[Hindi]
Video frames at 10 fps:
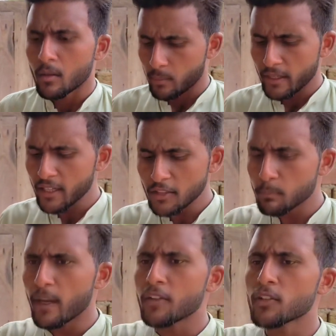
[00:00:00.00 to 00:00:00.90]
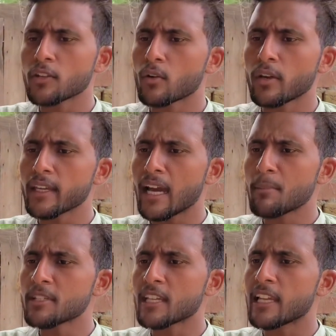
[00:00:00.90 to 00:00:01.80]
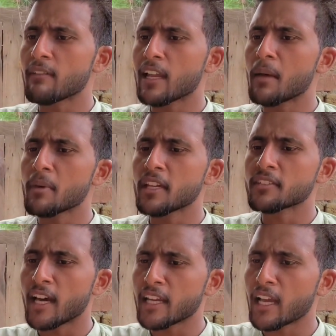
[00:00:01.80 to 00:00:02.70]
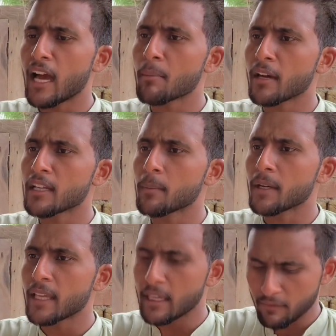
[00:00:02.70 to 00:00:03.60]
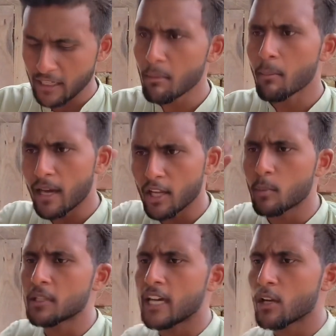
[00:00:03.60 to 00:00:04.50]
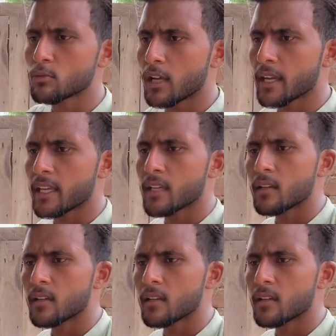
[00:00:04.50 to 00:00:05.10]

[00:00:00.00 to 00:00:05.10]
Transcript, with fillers: भाई इस पैसे से कोई काम नहीं चलने वाला मेरे सारे काम करना पड़ेंगे वरना मैं मालिक को बता रहा हूँ जाके